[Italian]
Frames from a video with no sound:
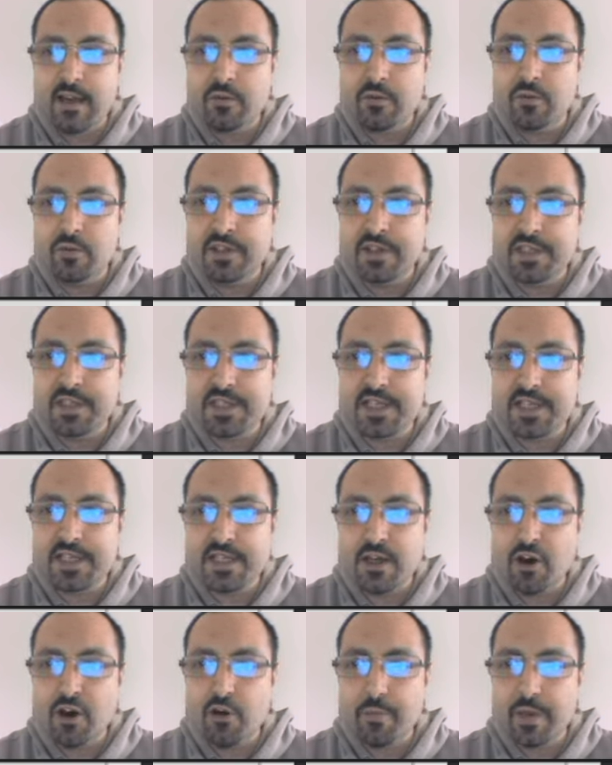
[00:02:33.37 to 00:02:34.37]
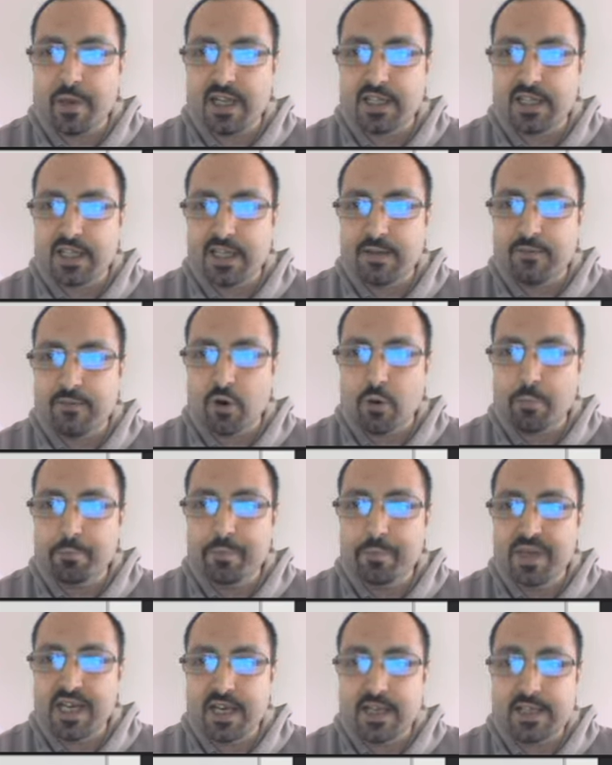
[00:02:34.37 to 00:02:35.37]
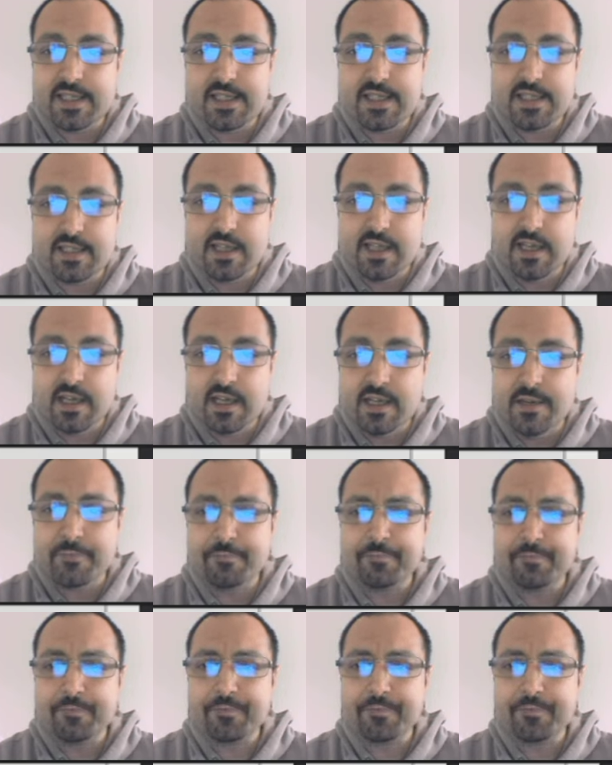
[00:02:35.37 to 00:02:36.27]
un sistema operativo BSD